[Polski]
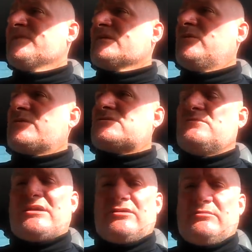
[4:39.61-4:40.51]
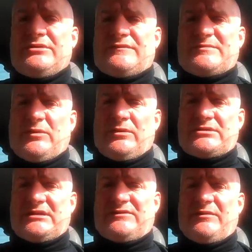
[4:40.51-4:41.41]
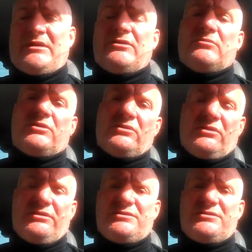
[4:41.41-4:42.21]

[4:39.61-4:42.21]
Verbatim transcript: po prostu mają być w społeczeństwie, mają gnoić,